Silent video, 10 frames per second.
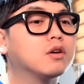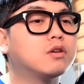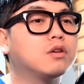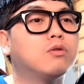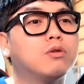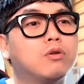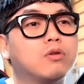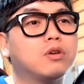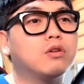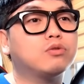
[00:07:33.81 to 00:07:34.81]

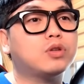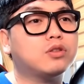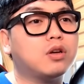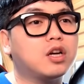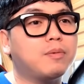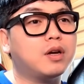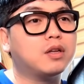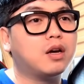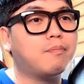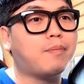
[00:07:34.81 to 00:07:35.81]
그리고 이런 최저임금에
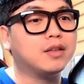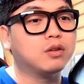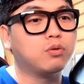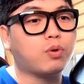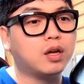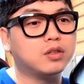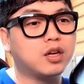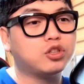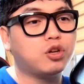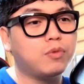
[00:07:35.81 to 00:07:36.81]
대한 반응도
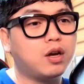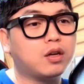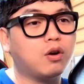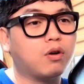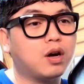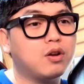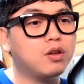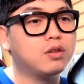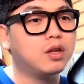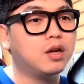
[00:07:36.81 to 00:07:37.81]
굉장히 천미하게 엇갈려
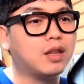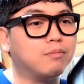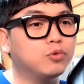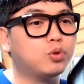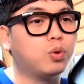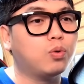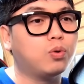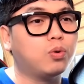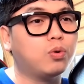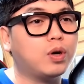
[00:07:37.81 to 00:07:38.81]
있는데
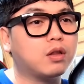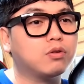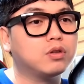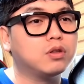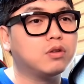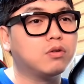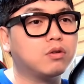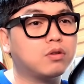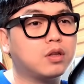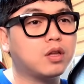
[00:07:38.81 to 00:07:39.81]
남초에서는 이런
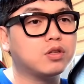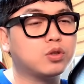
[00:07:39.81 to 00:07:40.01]
것들에 대해서 이제